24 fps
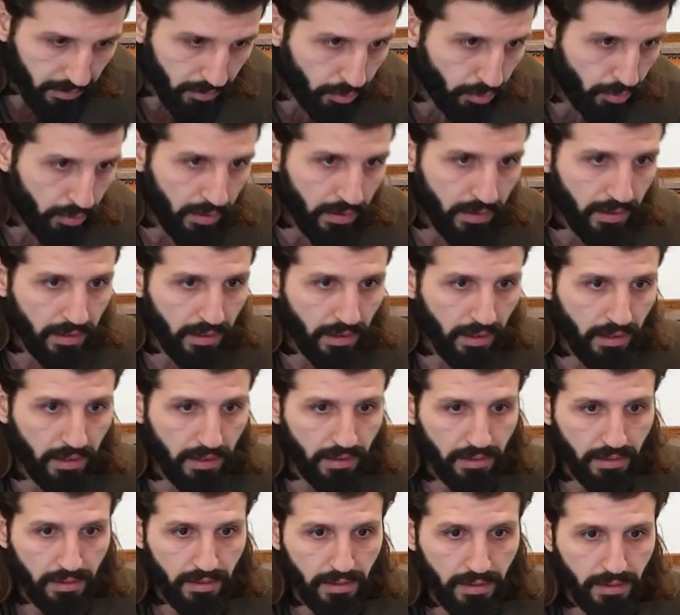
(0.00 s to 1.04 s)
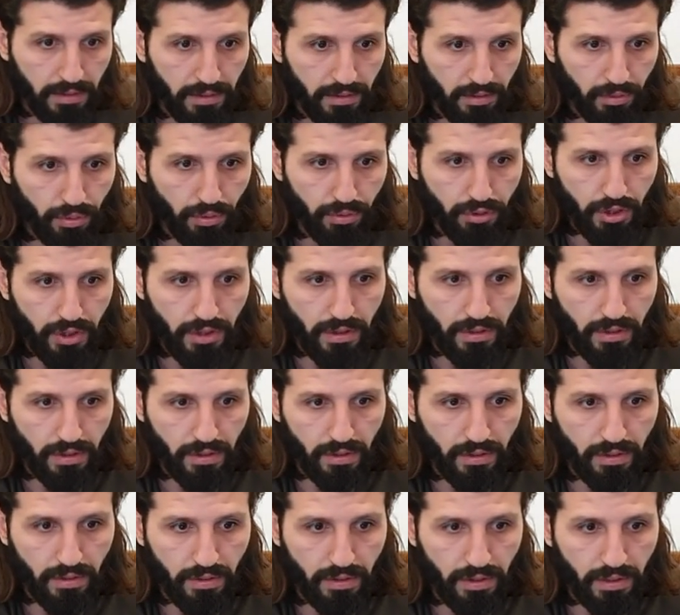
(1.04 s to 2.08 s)
Курица, ножки
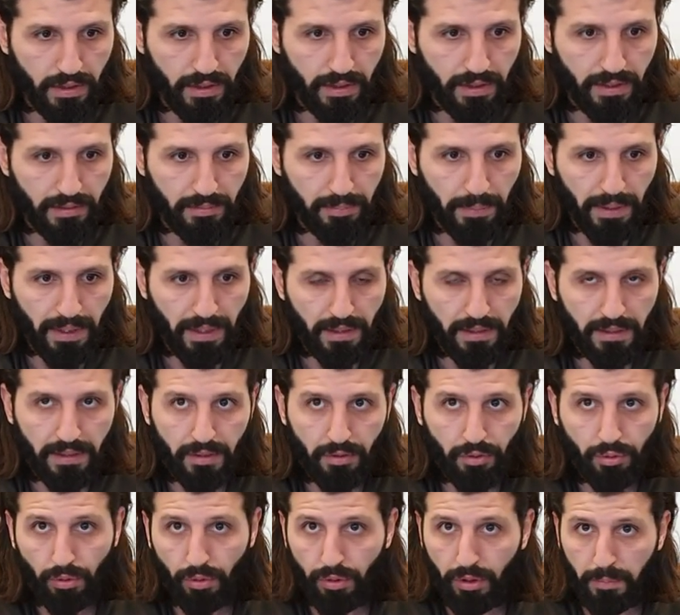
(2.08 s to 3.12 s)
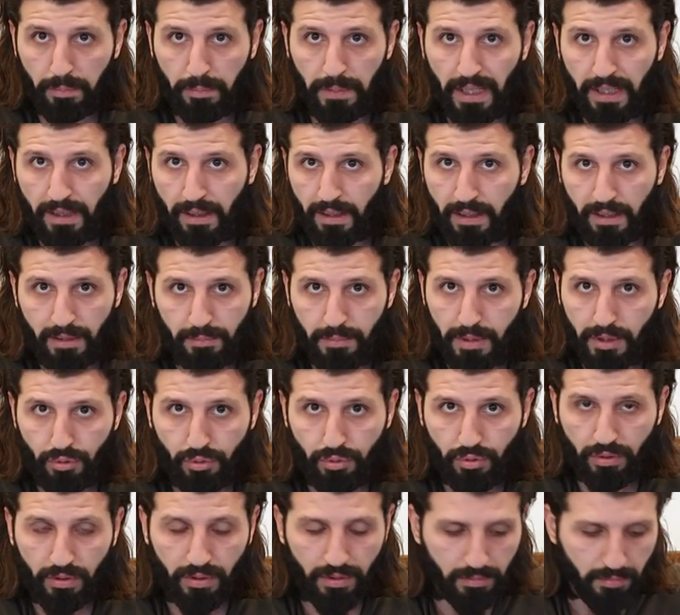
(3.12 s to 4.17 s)
35-45 лир
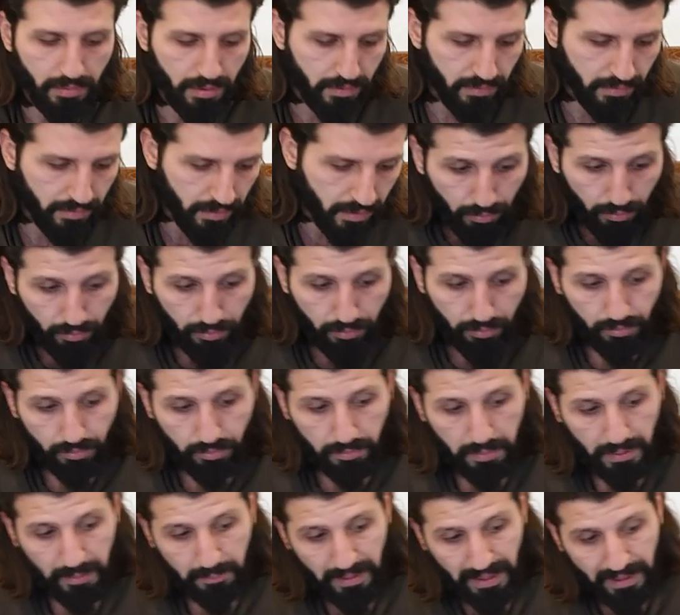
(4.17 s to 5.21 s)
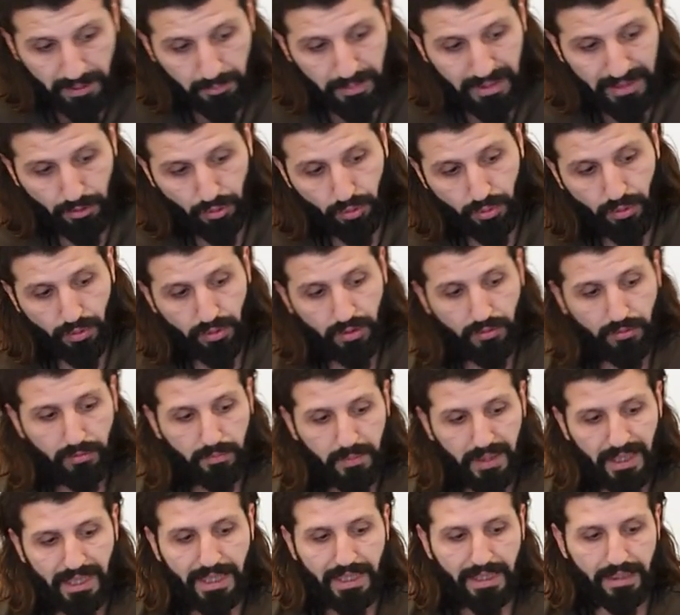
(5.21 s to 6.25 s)
между ними. По моим расходам
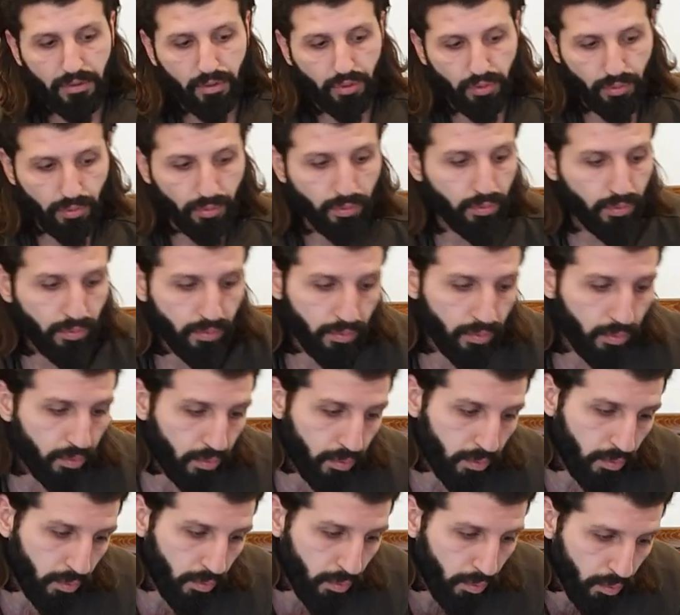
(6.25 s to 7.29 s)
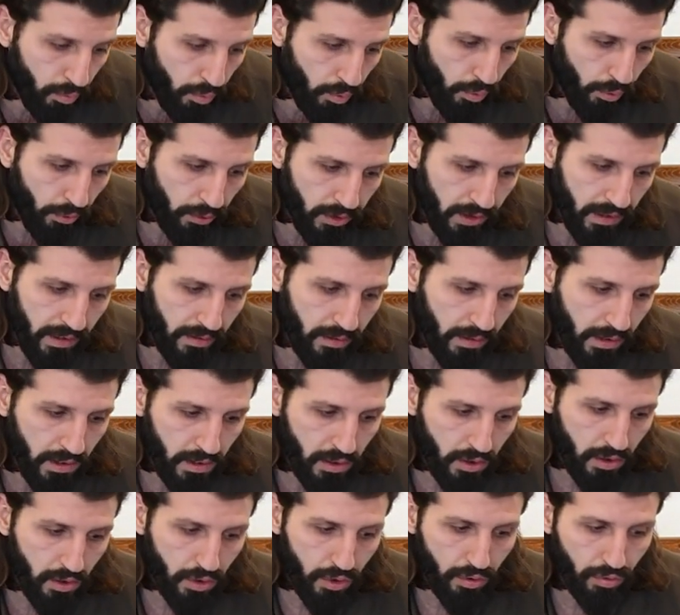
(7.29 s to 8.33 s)
месяц уходит
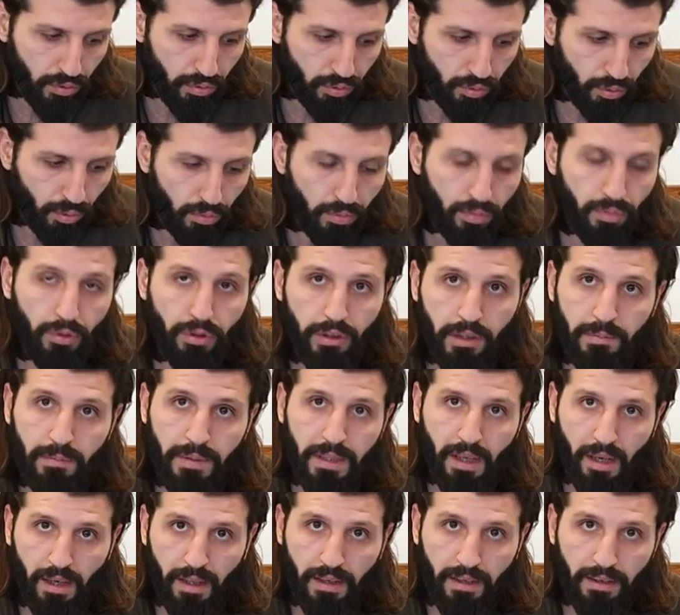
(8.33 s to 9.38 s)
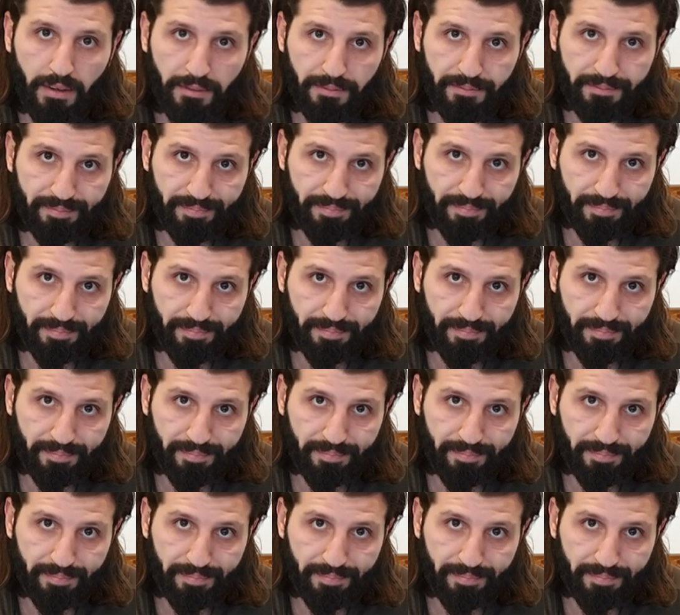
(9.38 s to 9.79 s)
1680 лир.